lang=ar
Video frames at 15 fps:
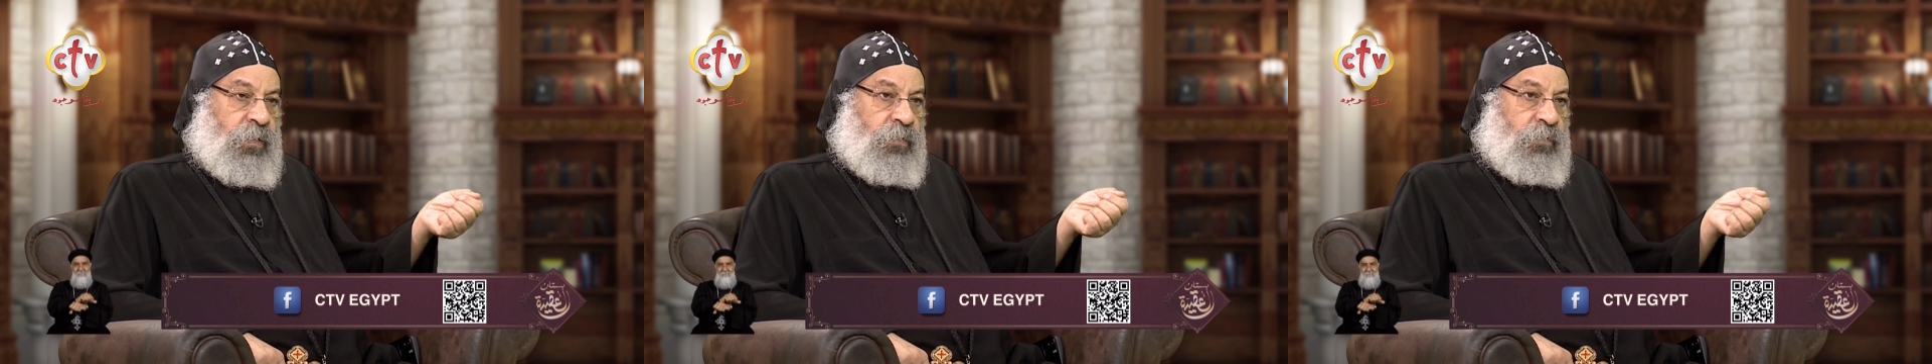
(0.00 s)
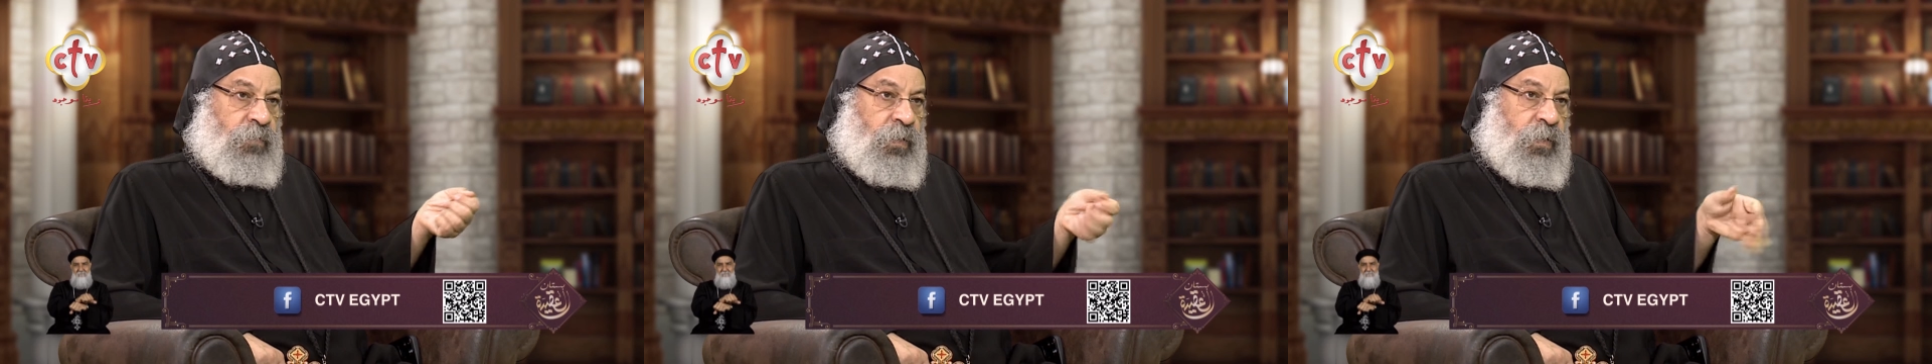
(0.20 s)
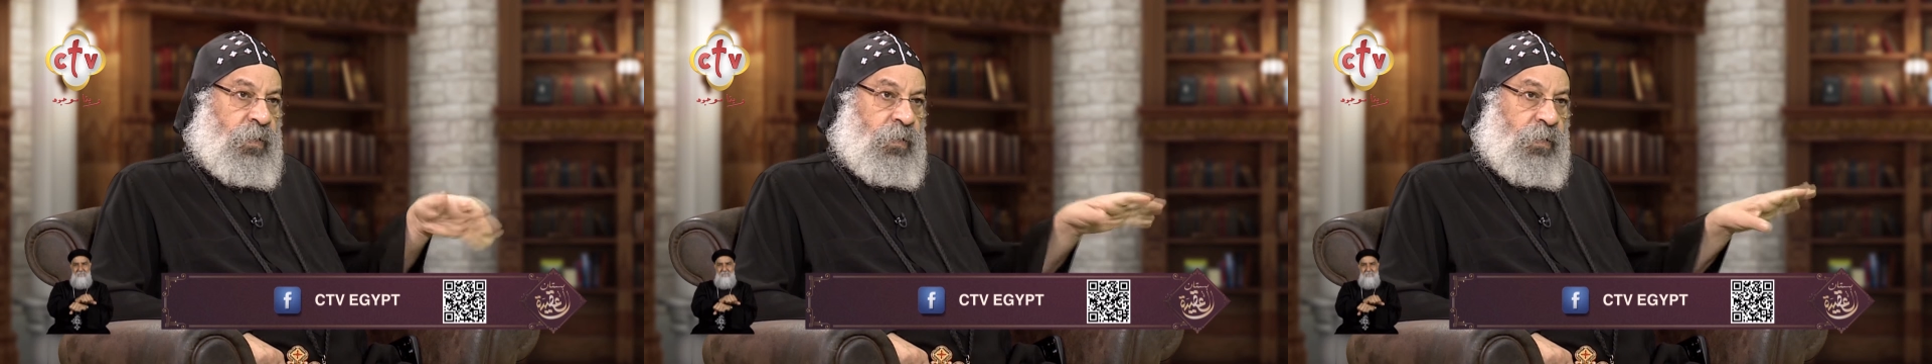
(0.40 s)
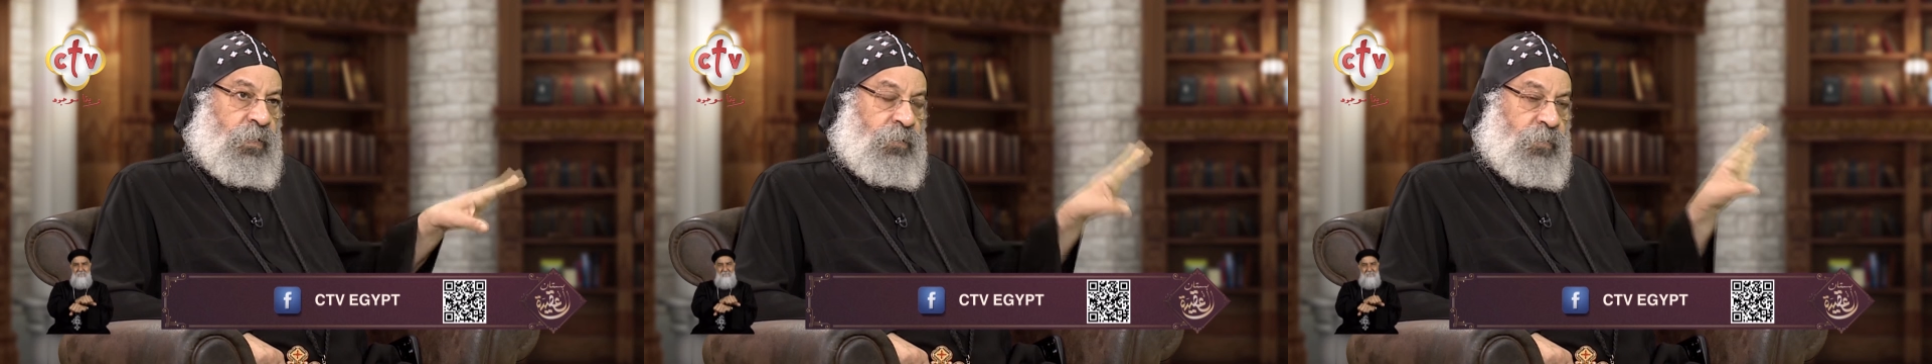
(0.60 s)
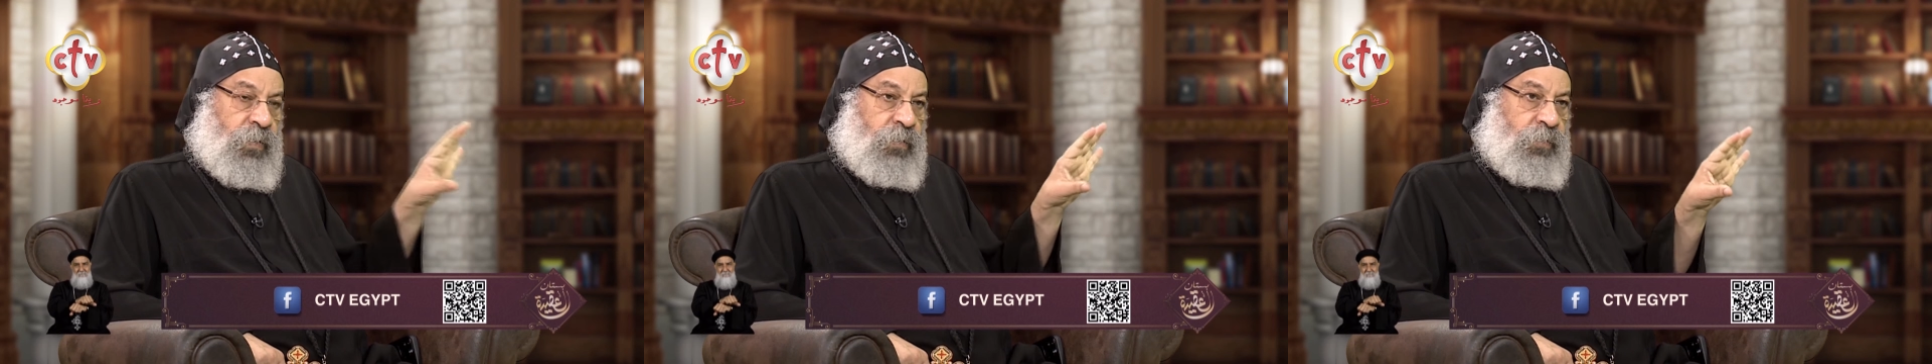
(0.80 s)

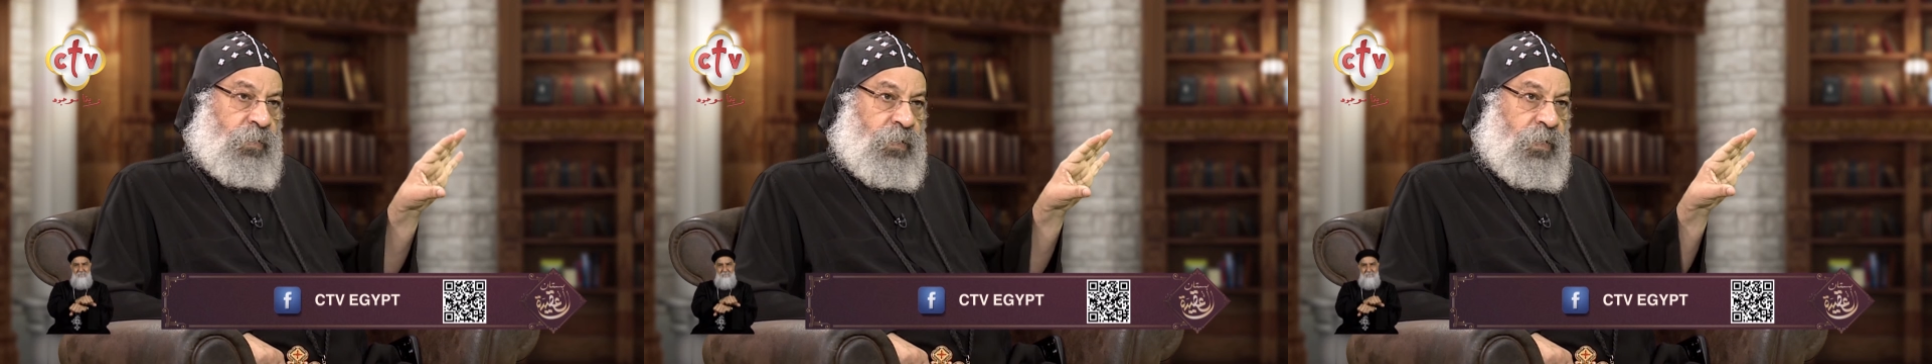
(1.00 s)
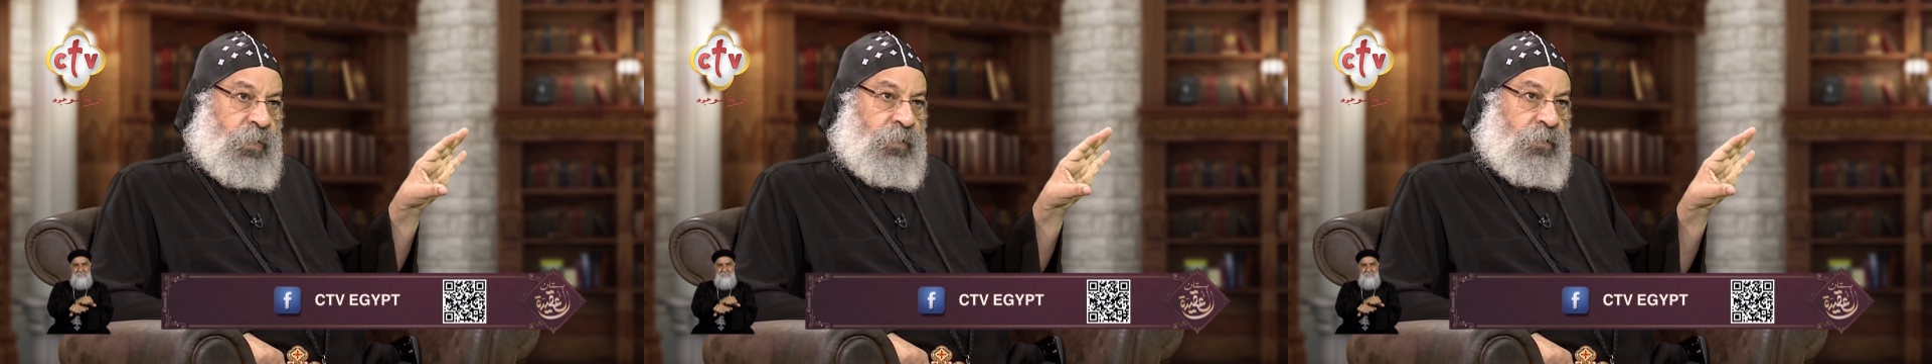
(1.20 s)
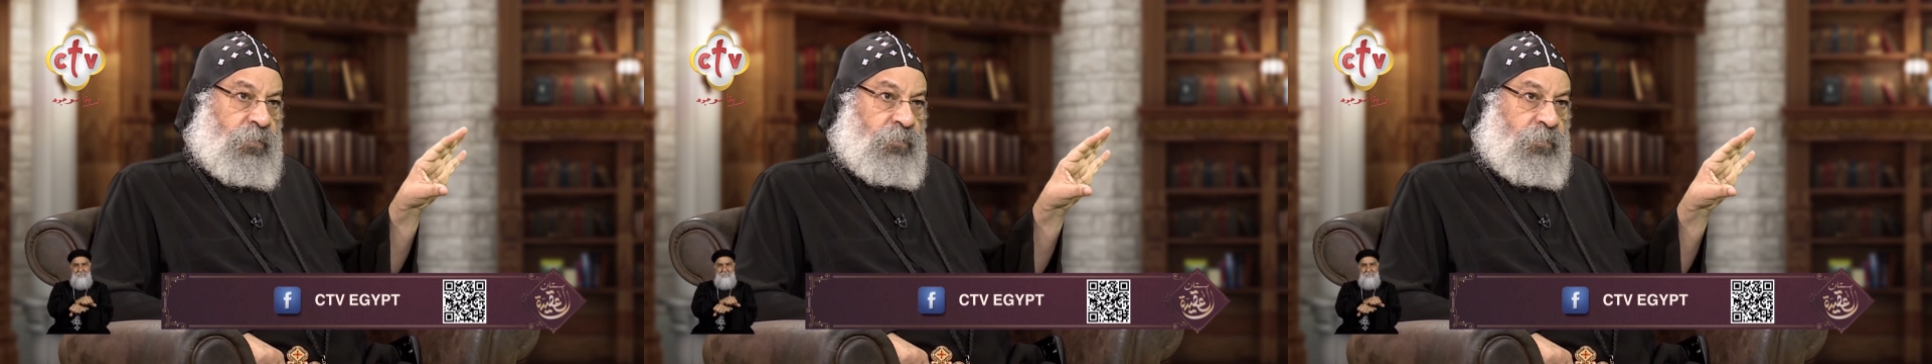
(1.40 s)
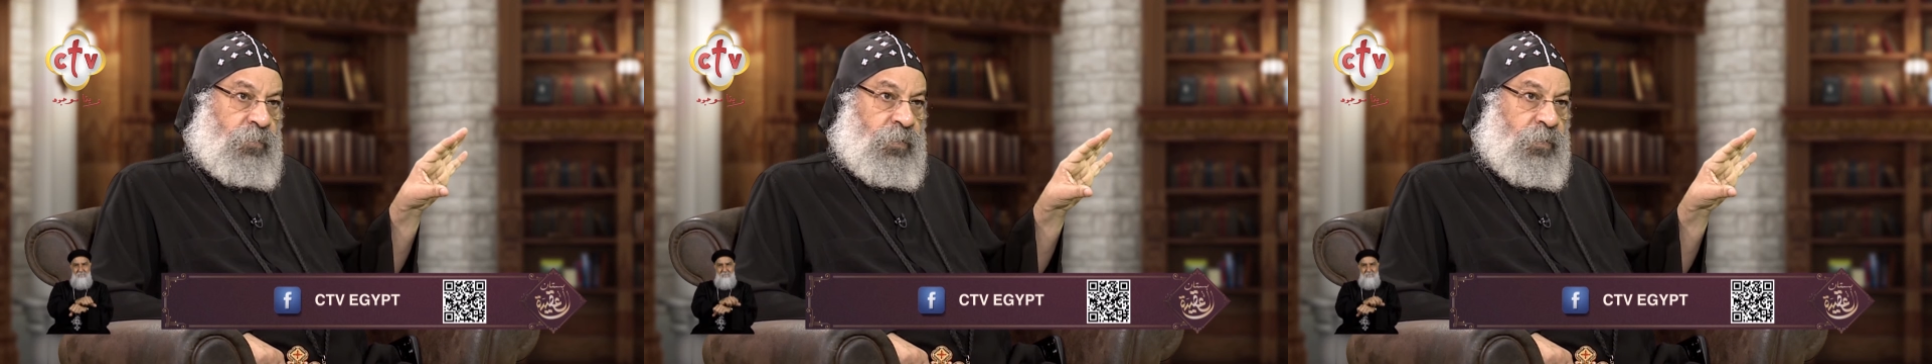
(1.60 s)
فخلاص بقى متكتف